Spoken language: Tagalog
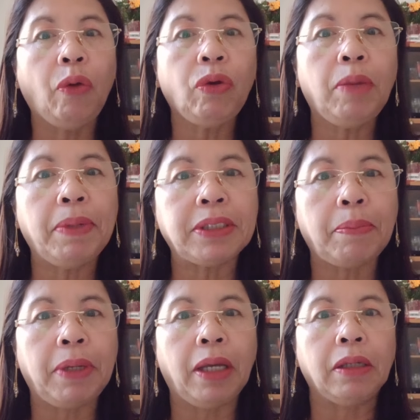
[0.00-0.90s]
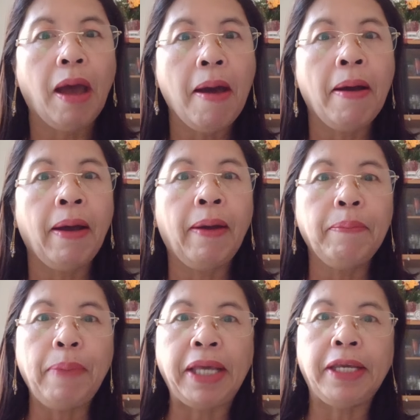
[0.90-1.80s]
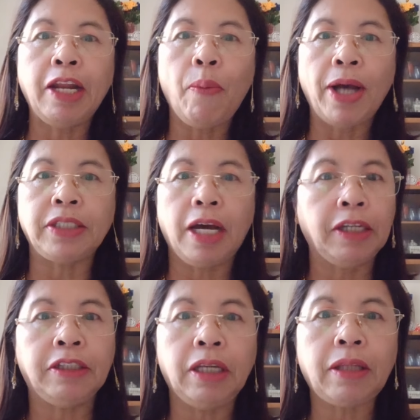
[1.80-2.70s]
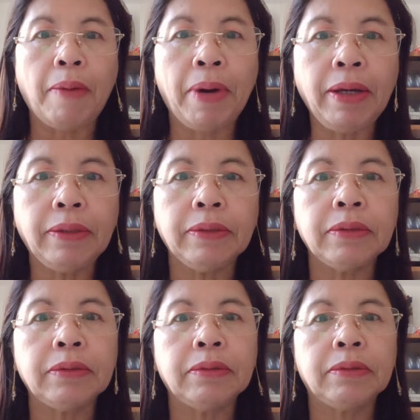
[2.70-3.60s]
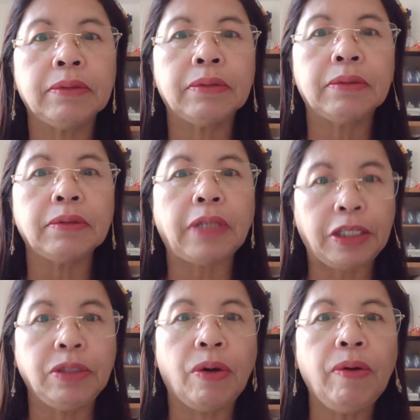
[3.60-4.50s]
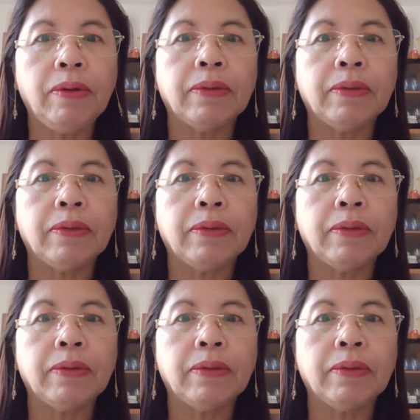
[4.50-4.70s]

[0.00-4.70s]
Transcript: anong ibig sabihin? May ginawa siyang hindi tama. Sa inyo?